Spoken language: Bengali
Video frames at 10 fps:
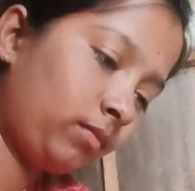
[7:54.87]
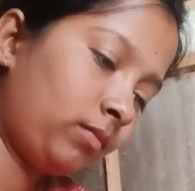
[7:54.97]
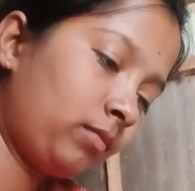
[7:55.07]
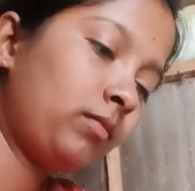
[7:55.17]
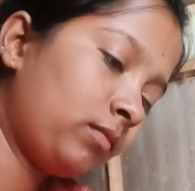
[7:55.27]
নিয়ে
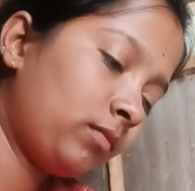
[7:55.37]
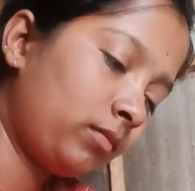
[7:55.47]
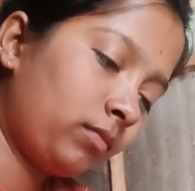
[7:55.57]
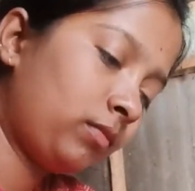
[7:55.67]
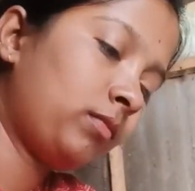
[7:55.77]

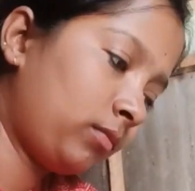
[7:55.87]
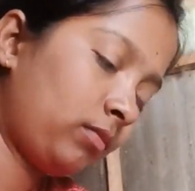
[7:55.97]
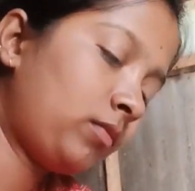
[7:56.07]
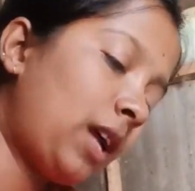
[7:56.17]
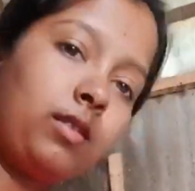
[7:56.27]
এসেছে মাংস
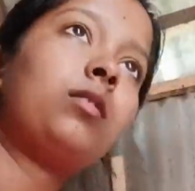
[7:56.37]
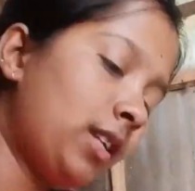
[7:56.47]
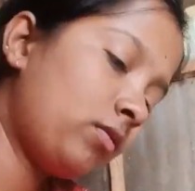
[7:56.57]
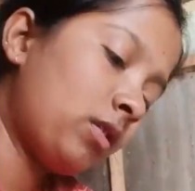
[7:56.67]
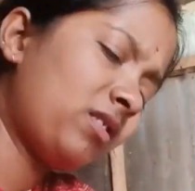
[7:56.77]
নিয়ে
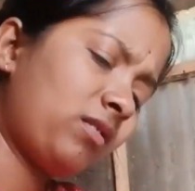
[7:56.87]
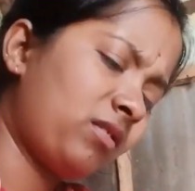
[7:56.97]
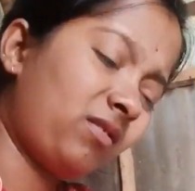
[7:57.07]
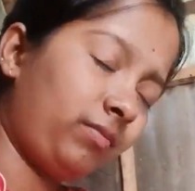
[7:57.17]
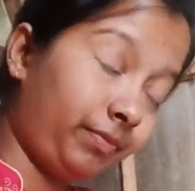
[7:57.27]
এসেছে তো তার
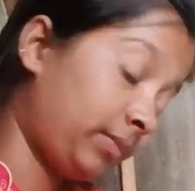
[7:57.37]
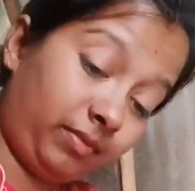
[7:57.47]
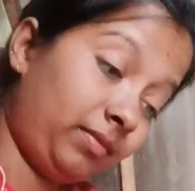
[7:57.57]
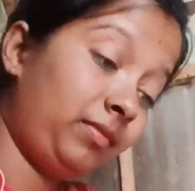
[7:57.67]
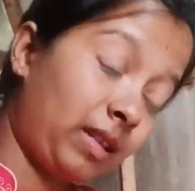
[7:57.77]
জন্য আমি পেঁয়াজ